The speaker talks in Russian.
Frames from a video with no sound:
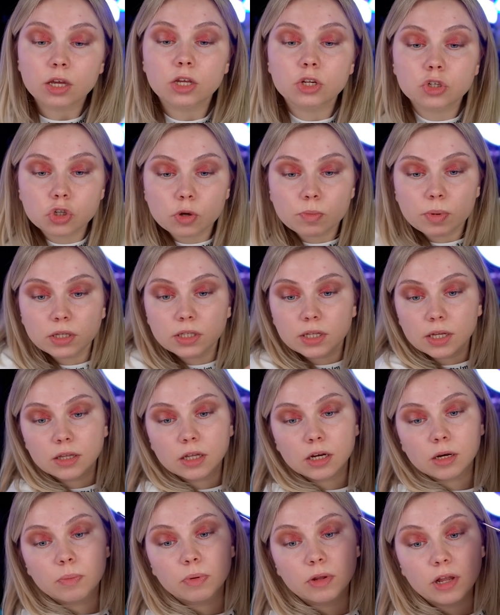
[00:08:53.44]
И чтобы
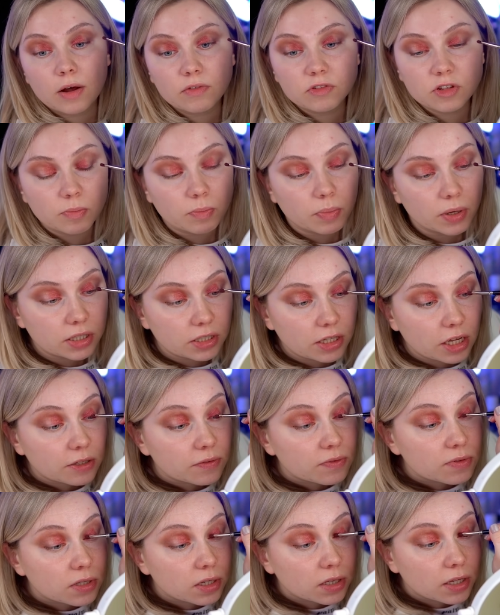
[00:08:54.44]
оттенок плавно
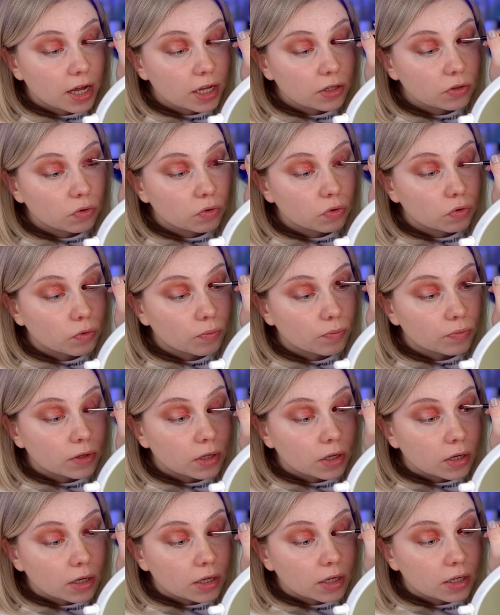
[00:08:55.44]
поднять в складку,
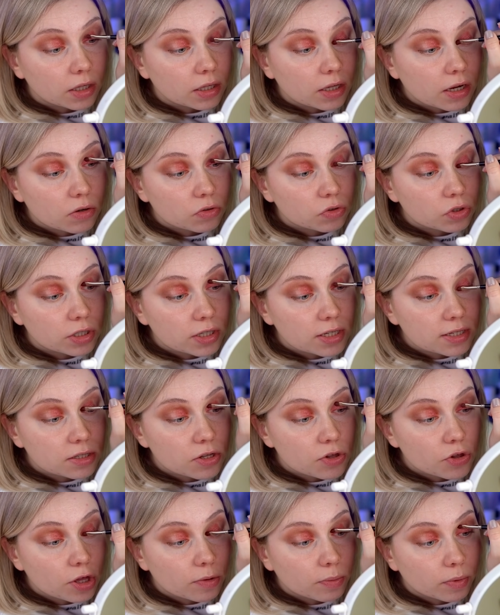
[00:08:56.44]
я уже
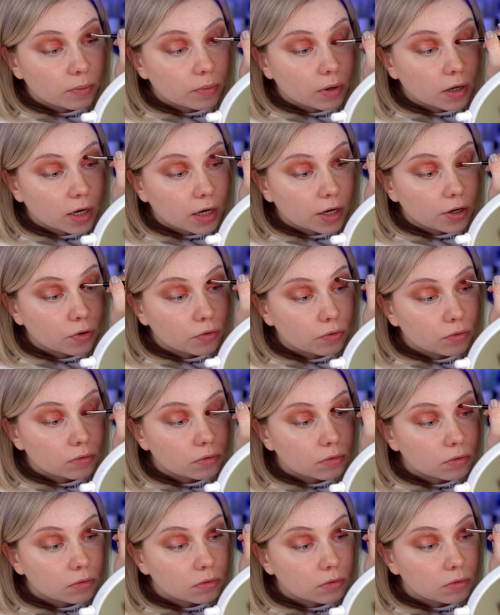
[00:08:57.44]
кисточкой помогаю.